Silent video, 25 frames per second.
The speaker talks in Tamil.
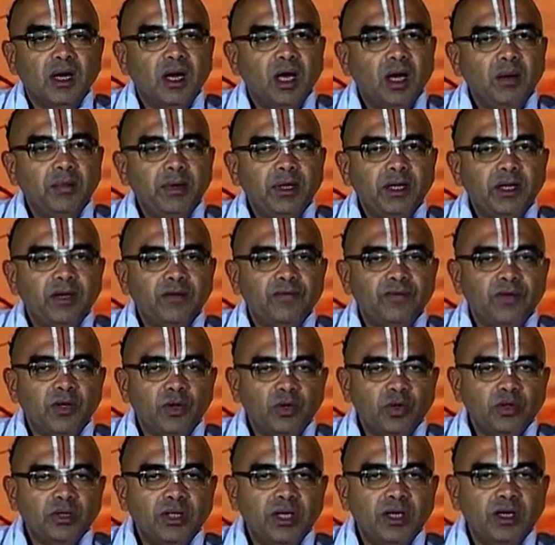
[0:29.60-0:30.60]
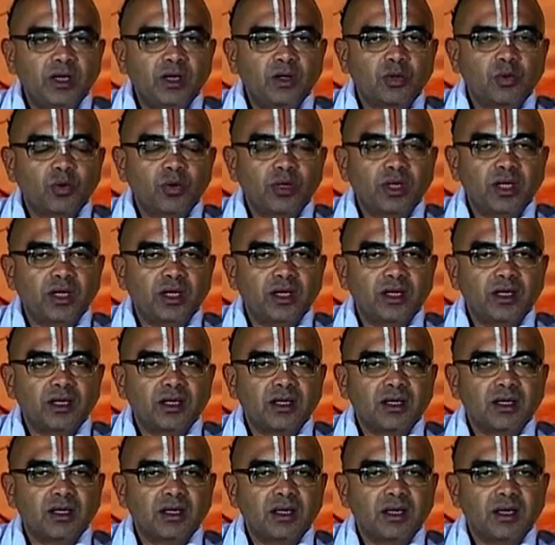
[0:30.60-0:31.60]
ராமனின் விரோதிகள் கூட
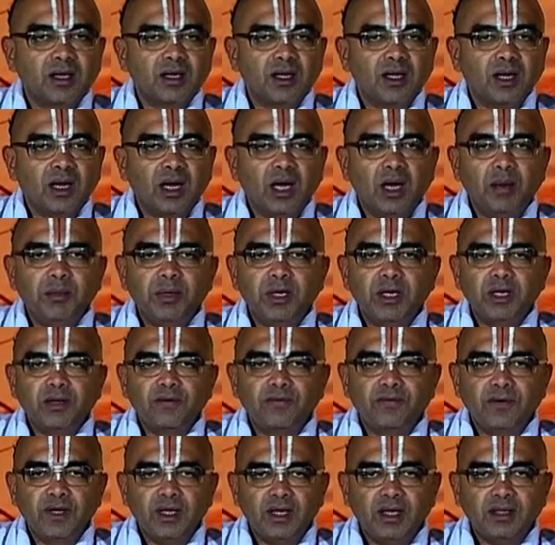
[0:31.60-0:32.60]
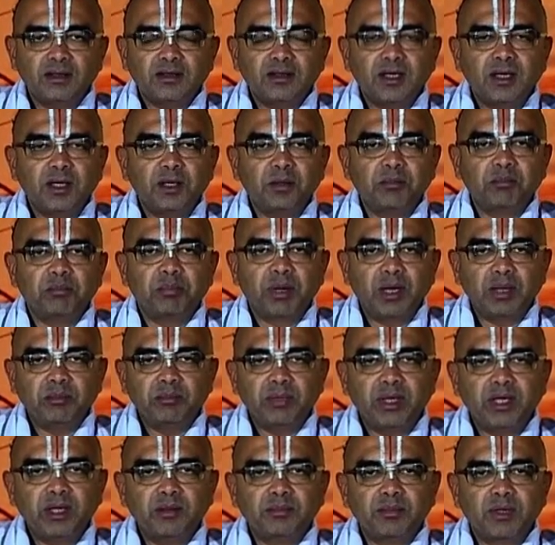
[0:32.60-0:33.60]
ராமனின் வீரத்தையும்
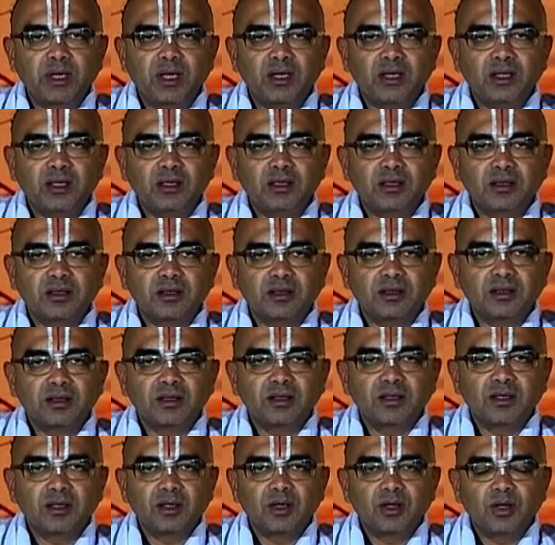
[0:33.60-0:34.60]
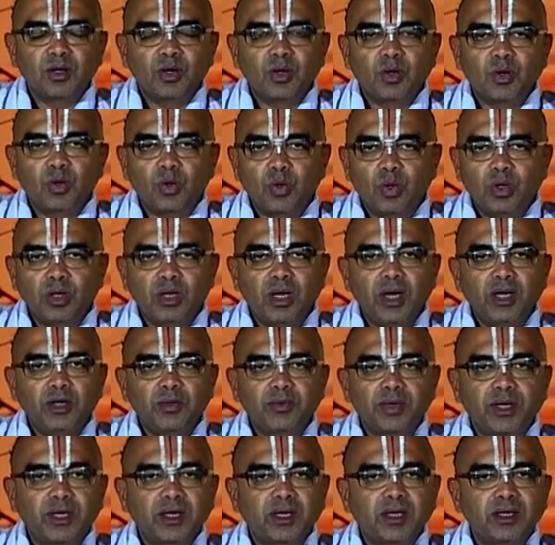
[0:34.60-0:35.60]
பண்பையும் கண்டு
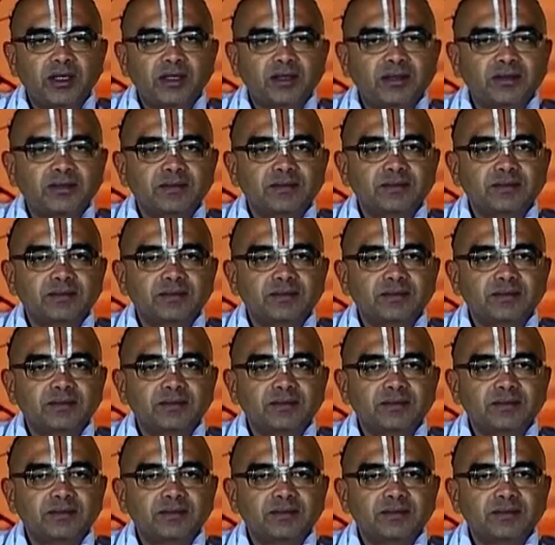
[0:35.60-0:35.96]
கொண்டாடுவார்கள்